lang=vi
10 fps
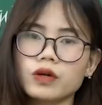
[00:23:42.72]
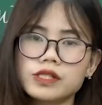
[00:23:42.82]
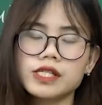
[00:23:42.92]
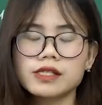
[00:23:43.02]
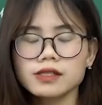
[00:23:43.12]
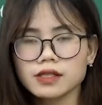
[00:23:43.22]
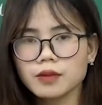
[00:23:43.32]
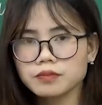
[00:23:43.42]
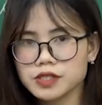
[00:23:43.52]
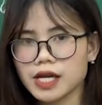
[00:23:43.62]
của chính
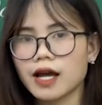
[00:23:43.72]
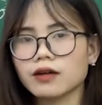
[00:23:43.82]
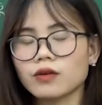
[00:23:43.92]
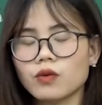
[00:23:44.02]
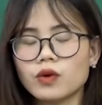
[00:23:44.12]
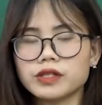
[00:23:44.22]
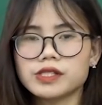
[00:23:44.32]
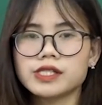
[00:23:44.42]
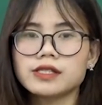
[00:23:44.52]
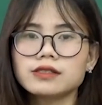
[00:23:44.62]
tâm trạng của
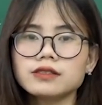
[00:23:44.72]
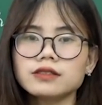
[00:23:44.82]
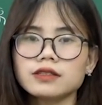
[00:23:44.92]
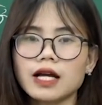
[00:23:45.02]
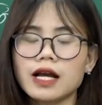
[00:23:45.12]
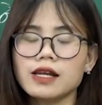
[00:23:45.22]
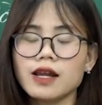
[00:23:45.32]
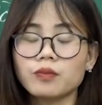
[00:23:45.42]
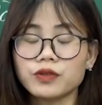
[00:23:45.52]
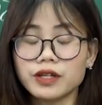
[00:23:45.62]
chính cái
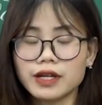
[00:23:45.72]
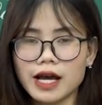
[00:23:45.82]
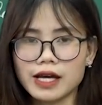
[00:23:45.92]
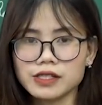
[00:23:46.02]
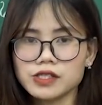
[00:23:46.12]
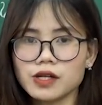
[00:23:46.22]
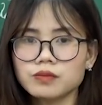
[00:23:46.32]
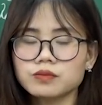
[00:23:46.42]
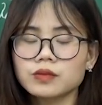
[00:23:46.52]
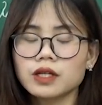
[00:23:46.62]
lòng nhân ái
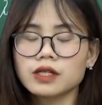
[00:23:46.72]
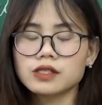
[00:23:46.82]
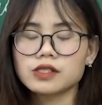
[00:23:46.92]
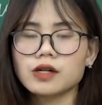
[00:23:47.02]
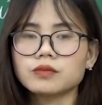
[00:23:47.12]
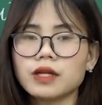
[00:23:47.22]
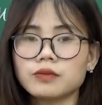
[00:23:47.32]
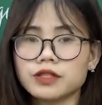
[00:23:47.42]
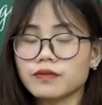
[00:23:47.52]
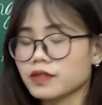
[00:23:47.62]
trong trong
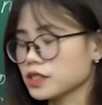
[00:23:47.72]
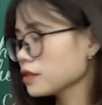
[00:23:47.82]
lòng nhân vật